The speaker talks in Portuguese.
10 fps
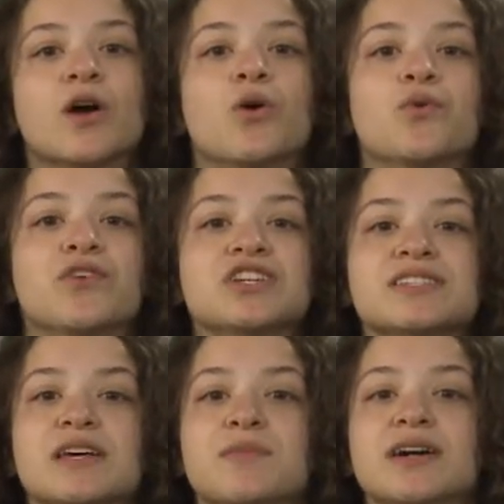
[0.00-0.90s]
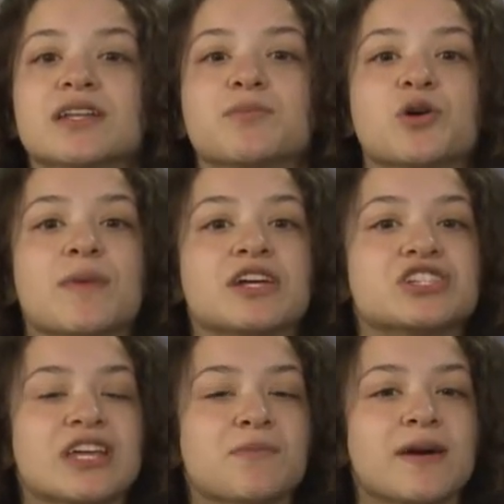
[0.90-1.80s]
O fim de semana
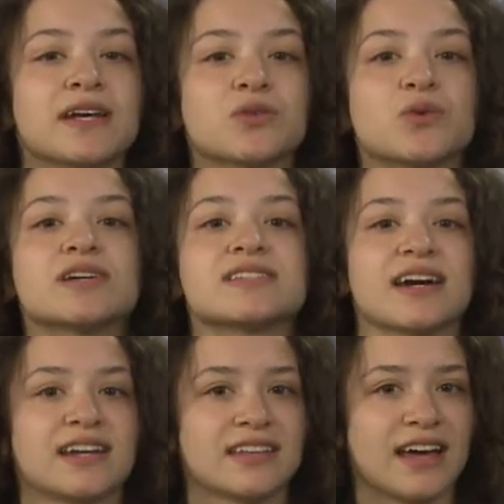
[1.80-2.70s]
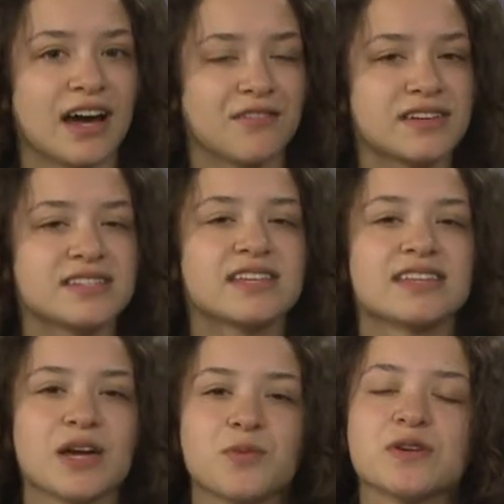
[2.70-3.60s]
promete temperaturas agradáveis e
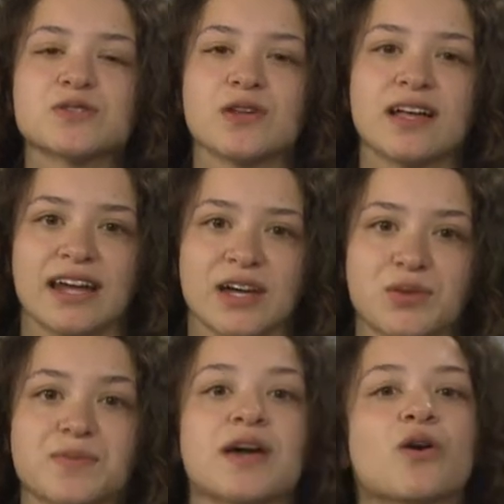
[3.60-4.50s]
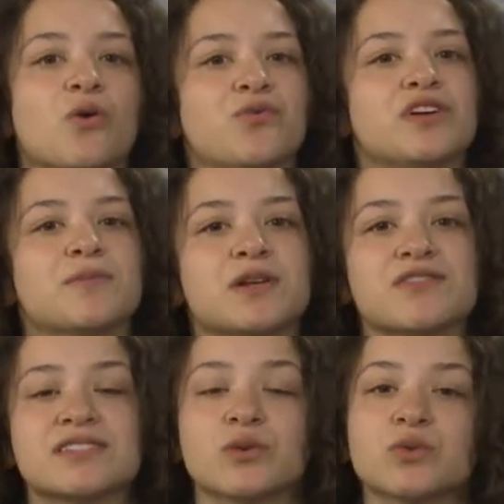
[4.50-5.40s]
tempo ensolarado. Confira a
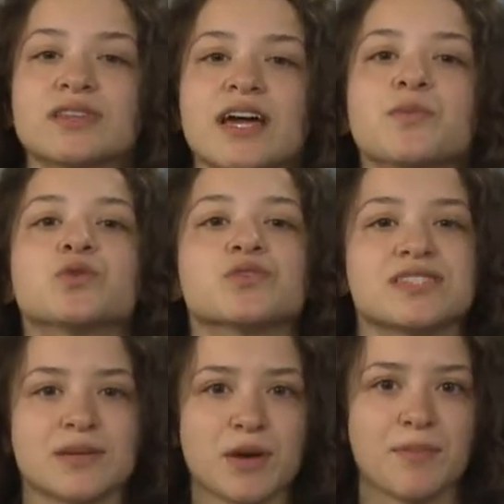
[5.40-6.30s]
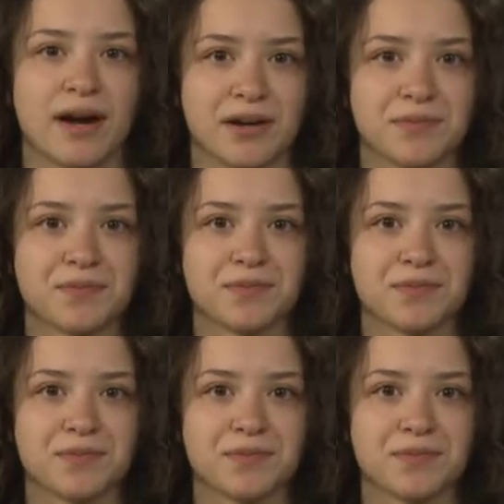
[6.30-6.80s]
previsão do tempo do CIMEPAR.